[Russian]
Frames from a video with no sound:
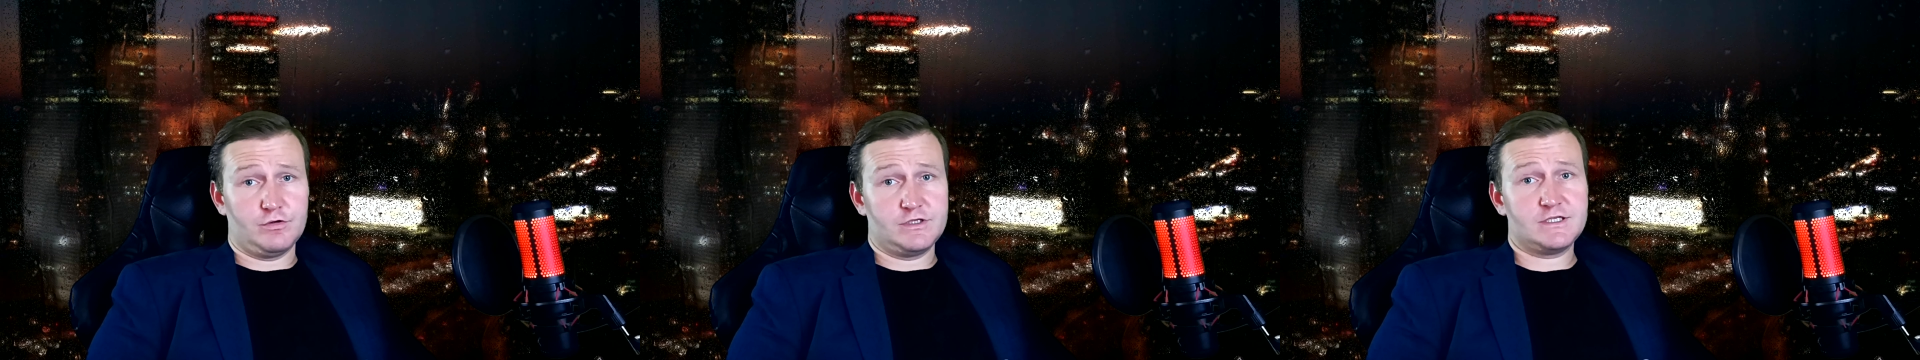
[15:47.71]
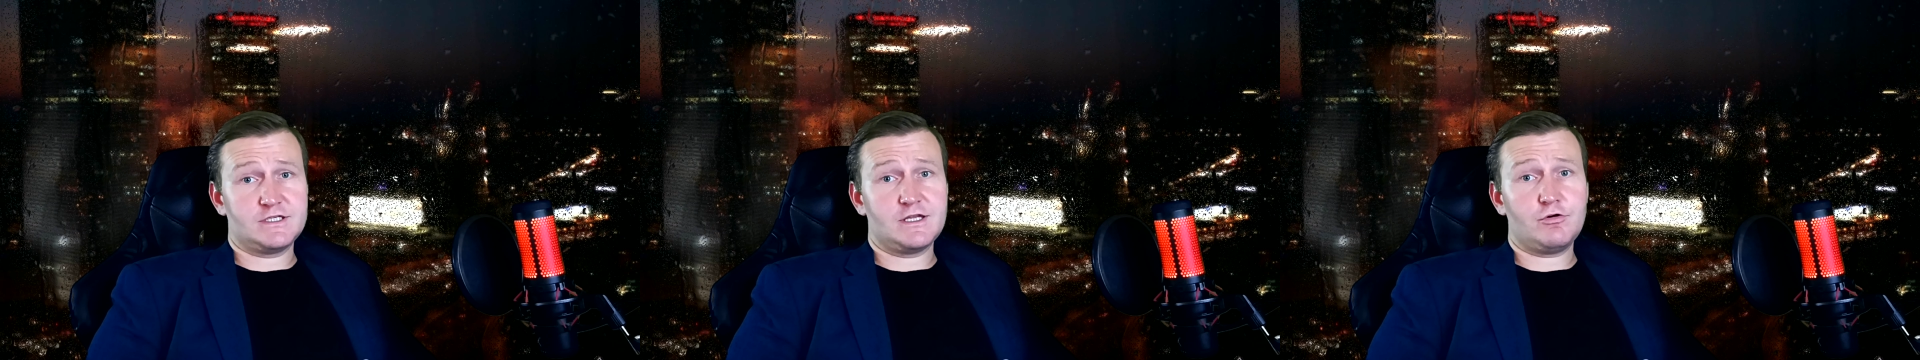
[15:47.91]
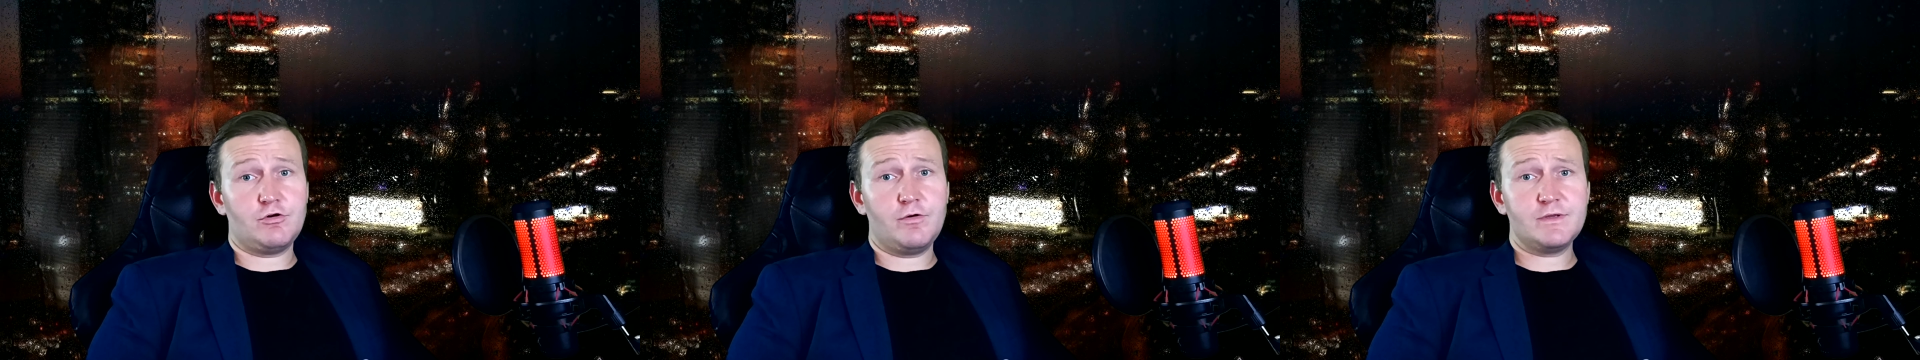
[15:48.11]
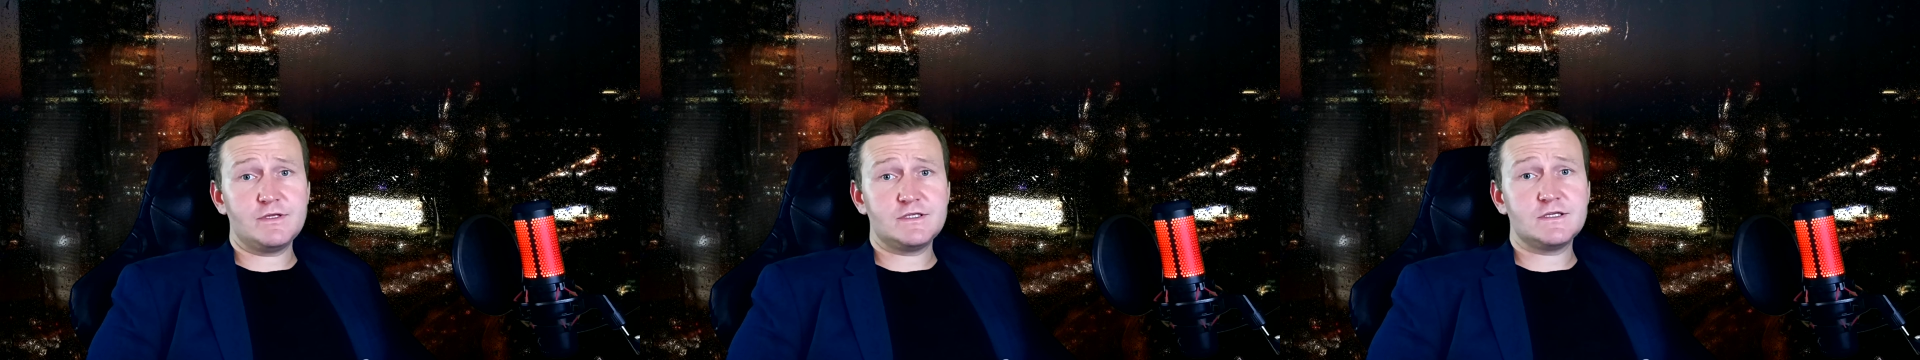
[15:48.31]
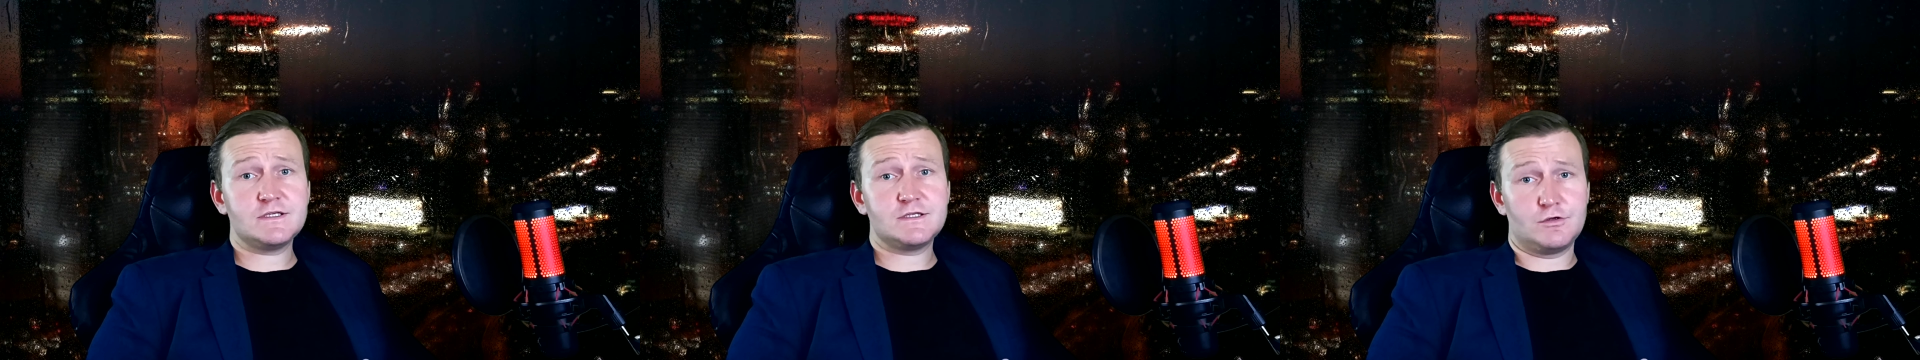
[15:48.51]
где
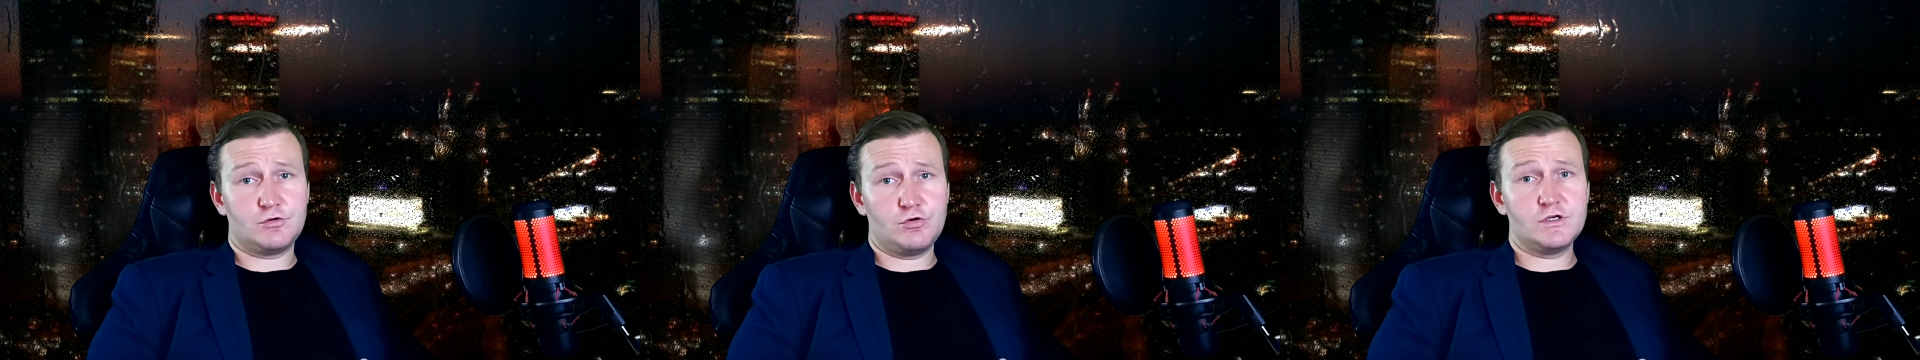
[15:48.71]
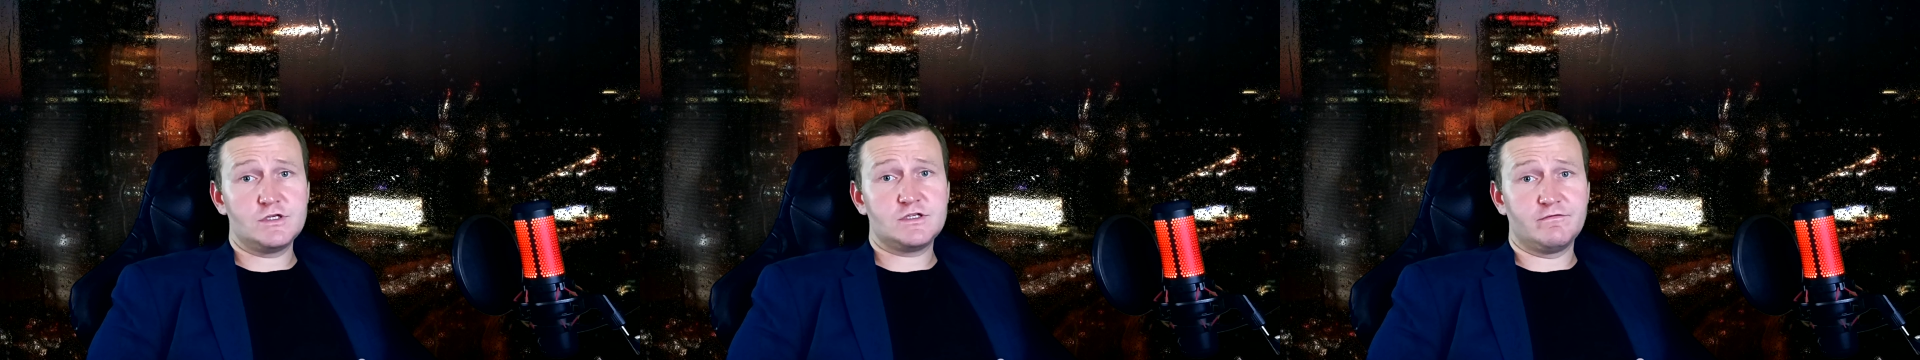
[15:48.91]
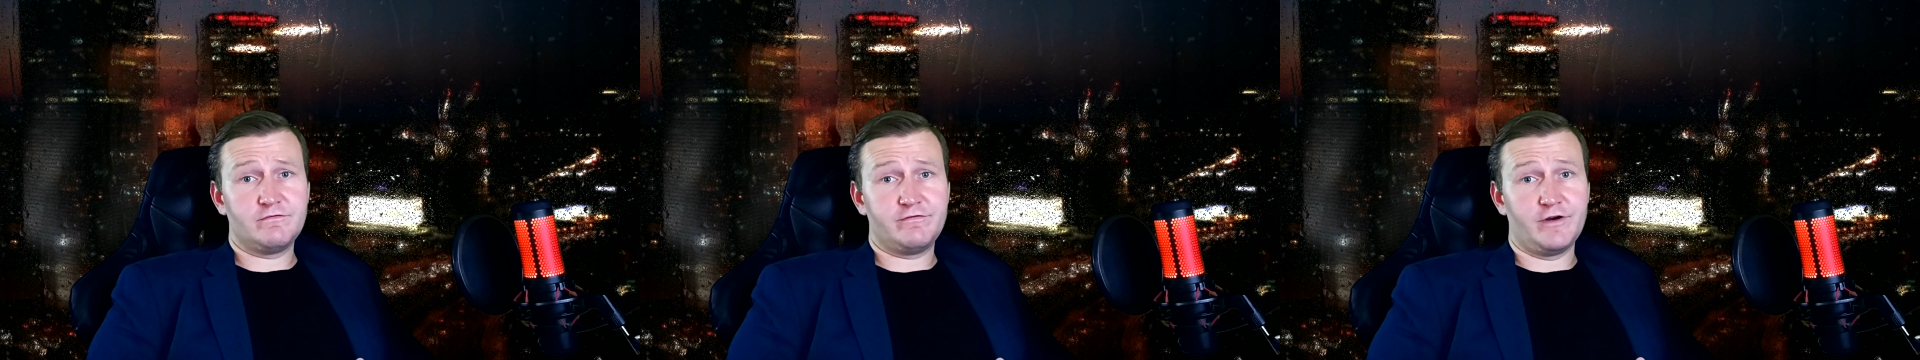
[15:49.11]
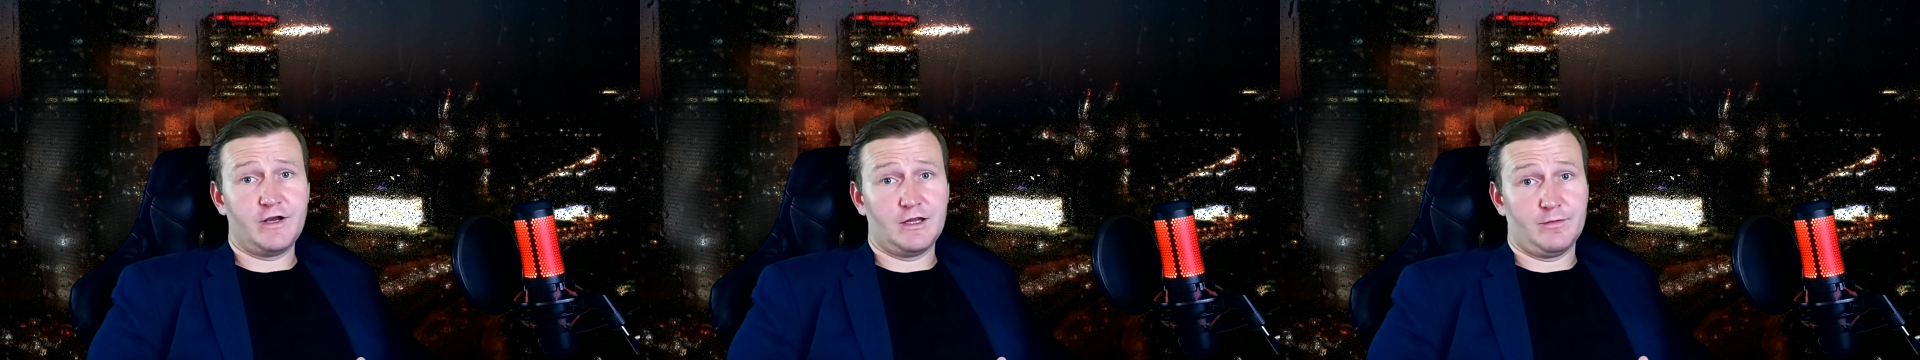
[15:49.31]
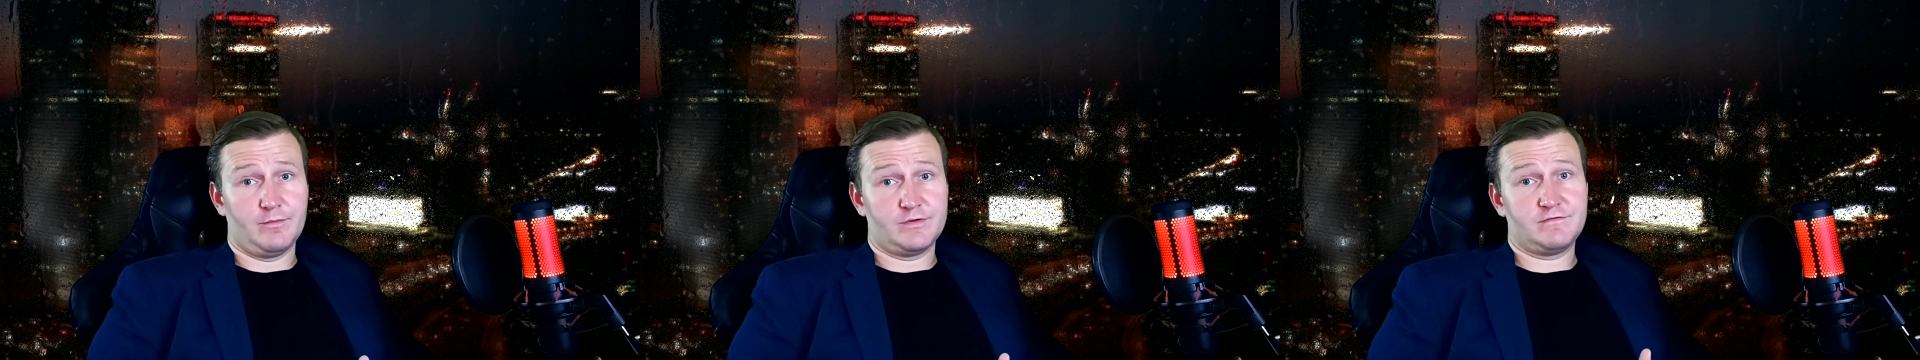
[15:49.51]
знакомится с Льюисом Феллом,